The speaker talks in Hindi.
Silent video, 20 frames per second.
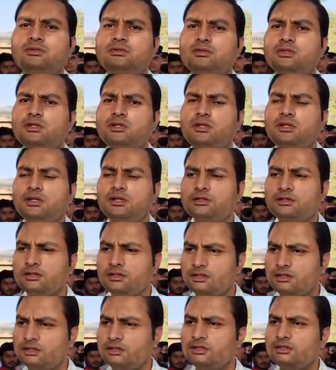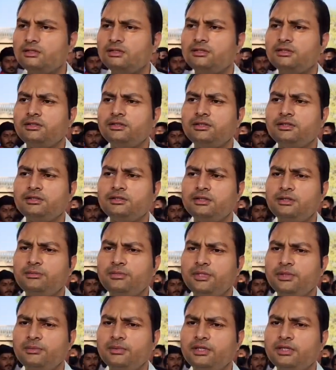और लगातार ये
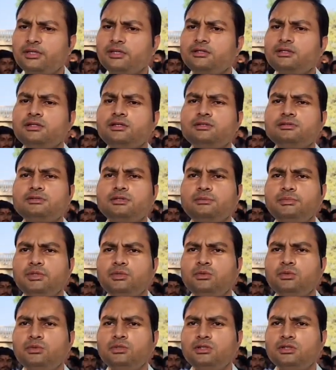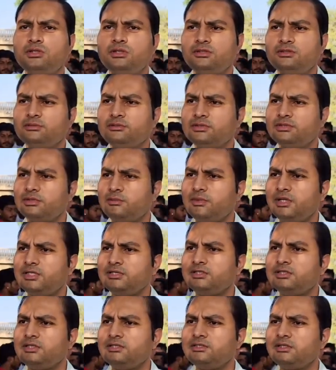खबरें भी आ रही थी कि सभी लोग इसमें
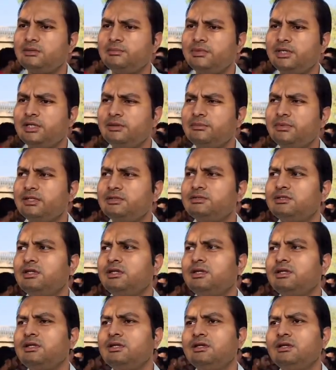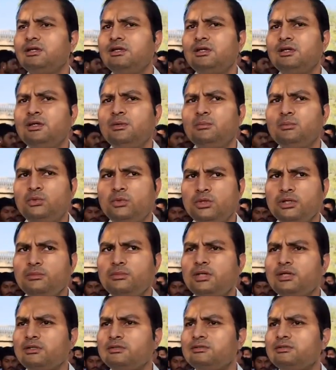समाज के चाहे बाड़मेर से ही नहीं पूरे
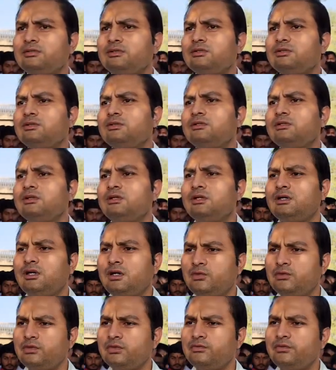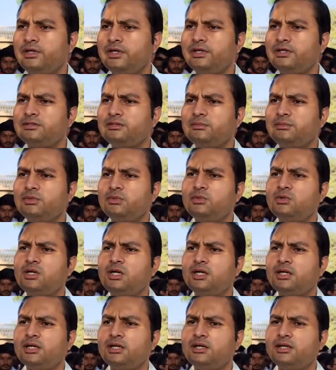भारत से और आउट ऑफ इंडिया से भी लोग
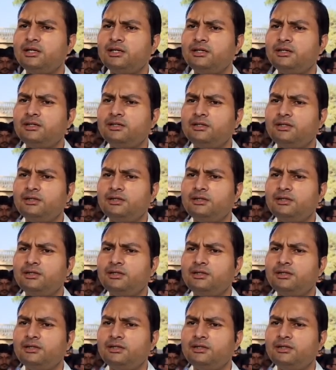आगे आ रहे हैं